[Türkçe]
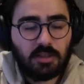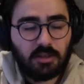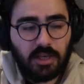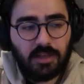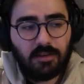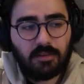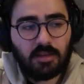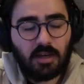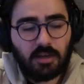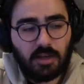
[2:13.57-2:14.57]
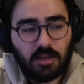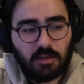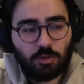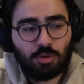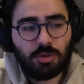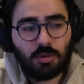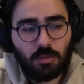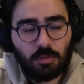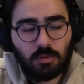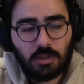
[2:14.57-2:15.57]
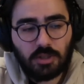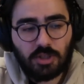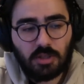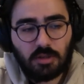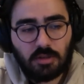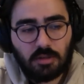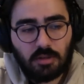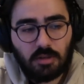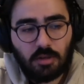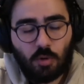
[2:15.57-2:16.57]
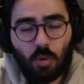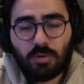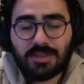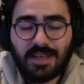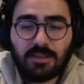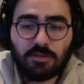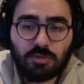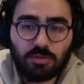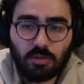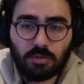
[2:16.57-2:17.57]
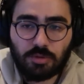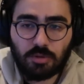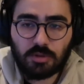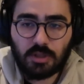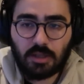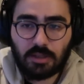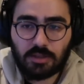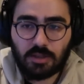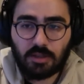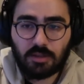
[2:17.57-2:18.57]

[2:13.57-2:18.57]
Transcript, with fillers: 40-50 tane jüri olduğu için konsensüs oluşuyor sadece.